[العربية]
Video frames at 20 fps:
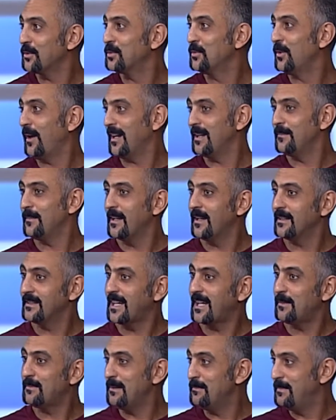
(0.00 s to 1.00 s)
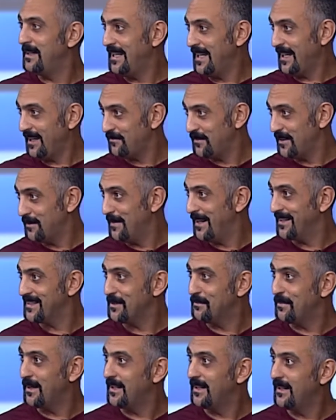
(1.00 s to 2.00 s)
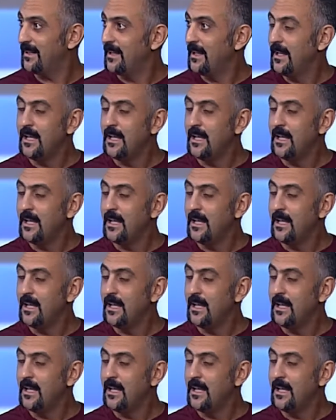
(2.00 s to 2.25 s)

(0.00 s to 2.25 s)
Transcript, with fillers: الضوء على مناطق بمليح في مادبا